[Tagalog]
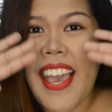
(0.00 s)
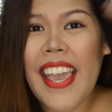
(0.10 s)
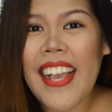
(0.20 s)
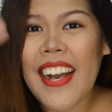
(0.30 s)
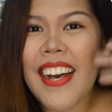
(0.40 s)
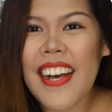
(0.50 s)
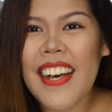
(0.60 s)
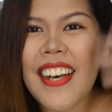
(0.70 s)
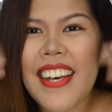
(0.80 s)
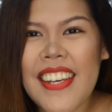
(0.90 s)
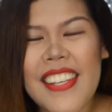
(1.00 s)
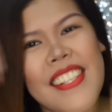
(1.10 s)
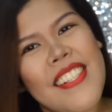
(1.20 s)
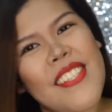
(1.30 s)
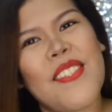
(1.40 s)
Hey
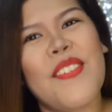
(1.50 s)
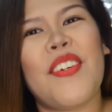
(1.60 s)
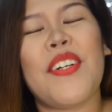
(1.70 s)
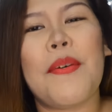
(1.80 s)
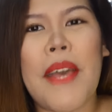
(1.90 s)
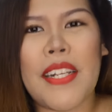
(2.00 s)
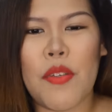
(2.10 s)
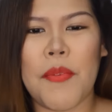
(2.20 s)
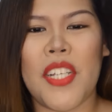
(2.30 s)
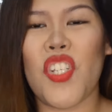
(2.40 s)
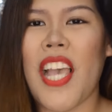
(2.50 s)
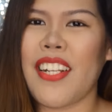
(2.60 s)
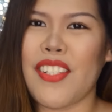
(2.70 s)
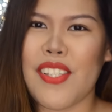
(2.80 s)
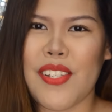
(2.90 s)
guys! Welcome back to my
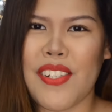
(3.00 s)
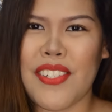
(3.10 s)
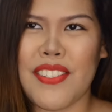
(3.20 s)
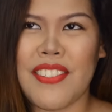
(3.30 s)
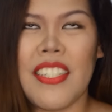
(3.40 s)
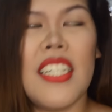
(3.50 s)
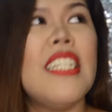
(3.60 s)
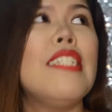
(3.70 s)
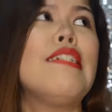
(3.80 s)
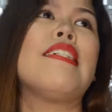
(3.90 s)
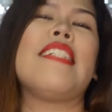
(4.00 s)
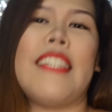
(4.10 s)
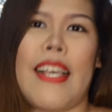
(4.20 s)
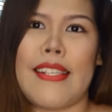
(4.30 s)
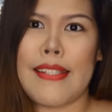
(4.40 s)
channel. So,
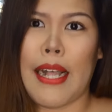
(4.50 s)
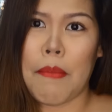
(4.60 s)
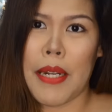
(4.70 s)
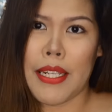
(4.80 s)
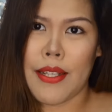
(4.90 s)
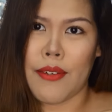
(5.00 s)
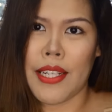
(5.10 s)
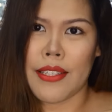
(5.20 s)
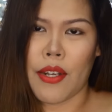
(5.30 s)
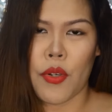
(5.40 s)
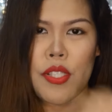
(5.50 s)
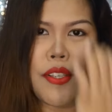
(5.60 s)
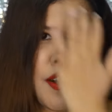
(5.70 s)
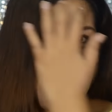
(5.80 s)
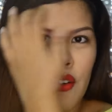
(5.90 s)
yes, nakabalik na ulit ako
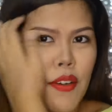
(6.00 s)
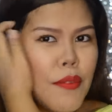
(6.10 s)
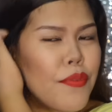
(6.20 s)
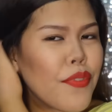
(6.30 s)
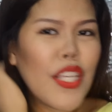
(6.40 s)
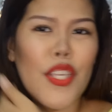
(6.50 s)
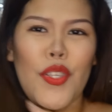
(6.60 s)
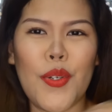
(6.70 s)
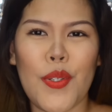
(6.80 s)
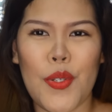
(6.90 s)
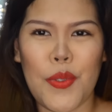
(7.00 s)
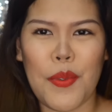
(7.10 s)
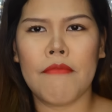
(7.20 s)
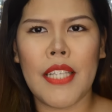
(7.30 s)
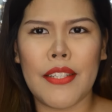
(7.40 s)
sa
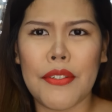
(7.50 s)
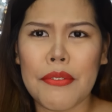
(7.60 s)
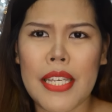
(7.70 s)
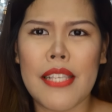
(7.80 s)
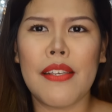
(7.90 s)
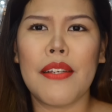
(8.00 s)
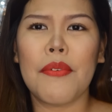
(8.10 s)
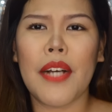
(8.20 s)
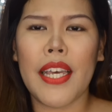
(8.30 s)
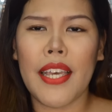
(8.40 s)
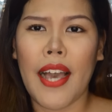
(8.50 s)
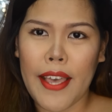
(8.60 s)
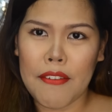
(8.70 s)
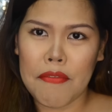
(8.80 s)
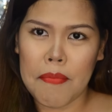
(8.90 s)
YouTube. The reason why I
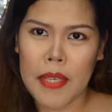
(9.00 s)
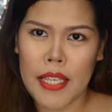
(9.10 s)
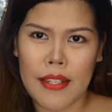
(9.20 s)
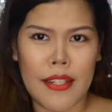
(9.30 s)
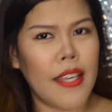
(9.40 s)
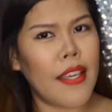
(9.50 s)
have been